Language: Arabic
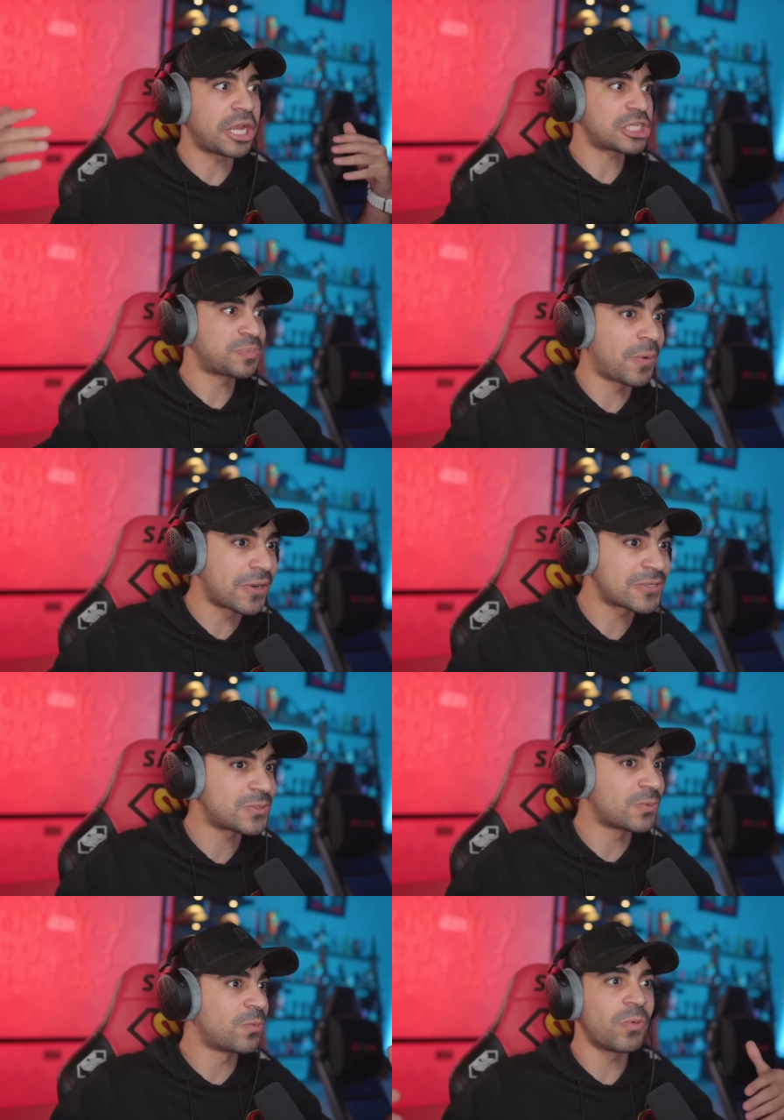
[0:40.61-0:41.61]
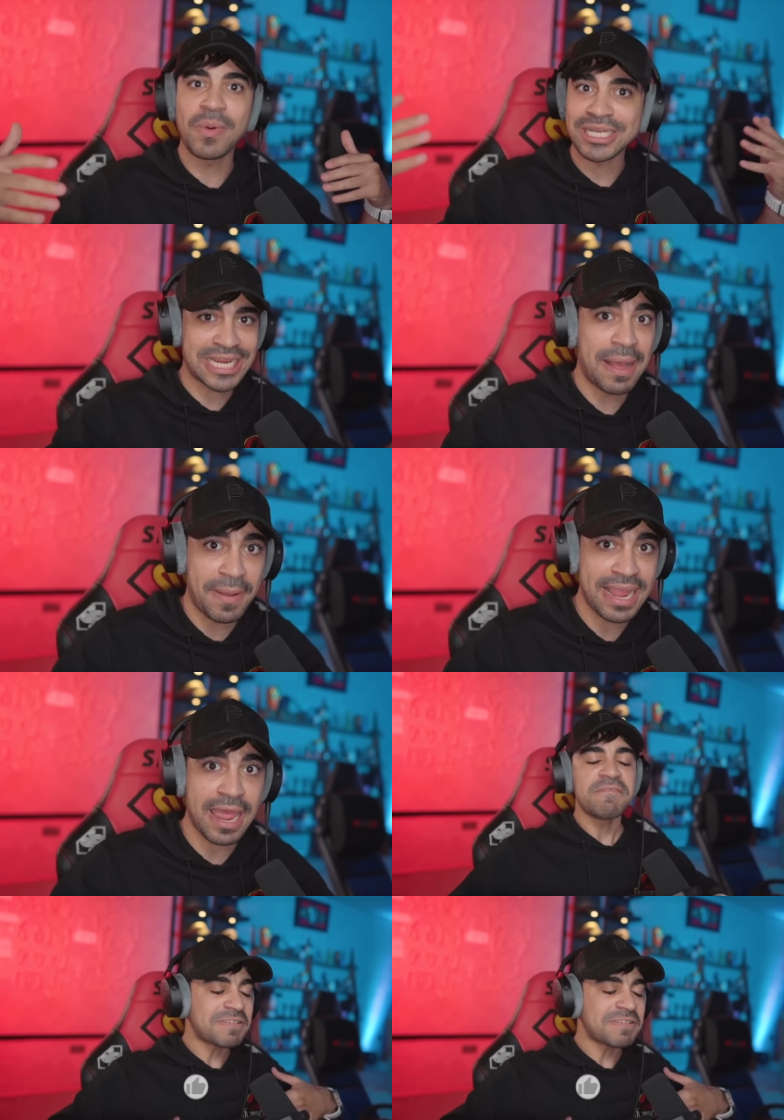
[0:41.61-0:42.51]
اكس بوكس وما شابه يعني